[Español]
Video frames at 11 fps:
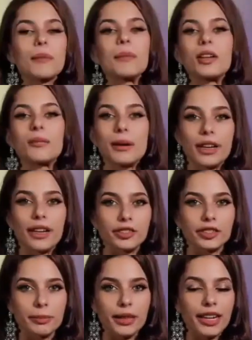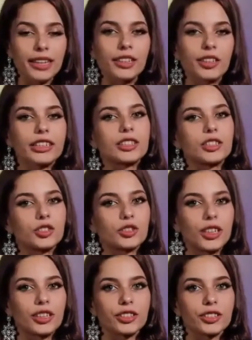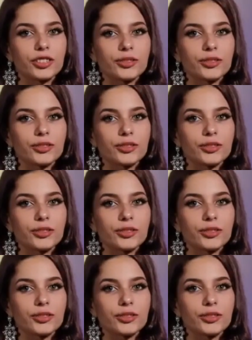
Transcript: Mi nombre es María José Pérez y tengo 18 años.